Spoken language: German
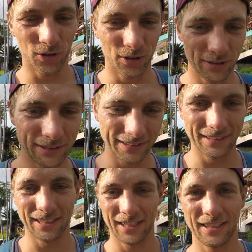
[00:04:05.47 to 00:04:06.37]

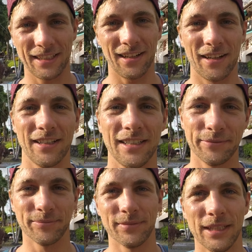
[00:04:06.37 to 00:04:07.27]
und ja,
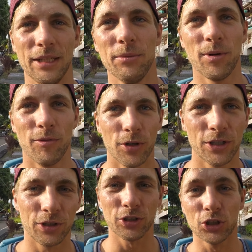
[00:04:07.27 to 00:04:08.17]
ähm, mir
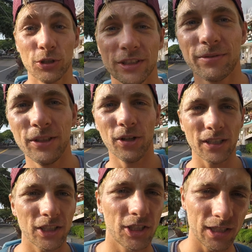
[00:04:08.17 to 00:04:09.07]
wurde noch ein schönes Video
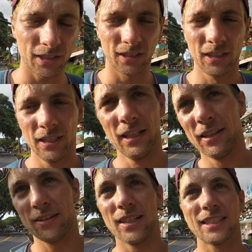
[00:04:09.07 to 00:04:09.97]
heute geschickt,
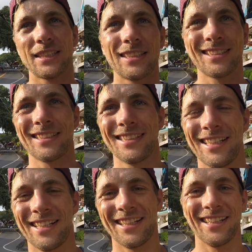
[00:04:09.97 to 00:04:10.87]
was
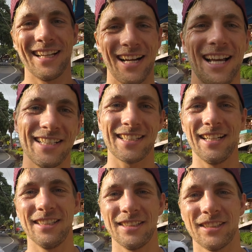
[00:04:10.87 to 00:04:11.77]
äh, ja, echt
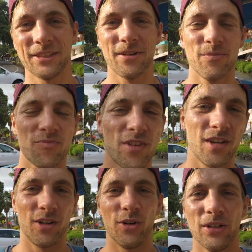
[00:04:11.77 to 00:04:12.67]
geil ist.
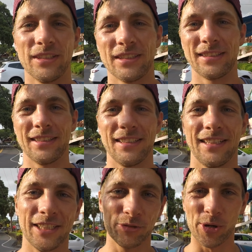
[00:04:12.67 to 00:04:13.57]
Und
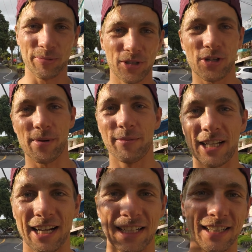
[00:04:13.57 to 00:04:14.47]
ich möchte mich schon mal
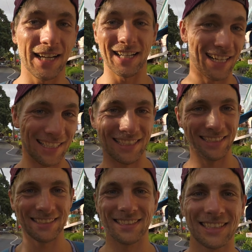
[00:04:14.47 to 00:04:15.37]
bedanken an
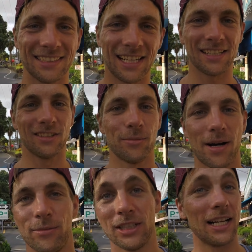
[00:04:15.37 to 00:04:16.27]
alle, die daran teilgenommen
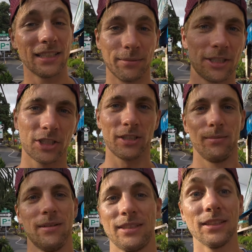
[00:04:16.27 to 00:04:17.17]
haben und alle, die mir
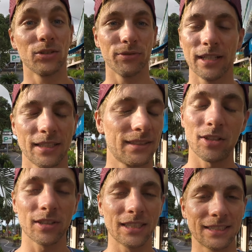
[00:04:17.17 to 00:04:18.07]
geschrieben haben. Es sind so viele.
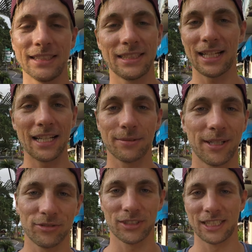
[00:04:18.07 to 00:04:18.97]
Sorry, dass ich nicht alles
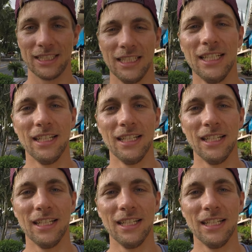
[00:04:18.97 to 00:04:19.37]
beantworten kann.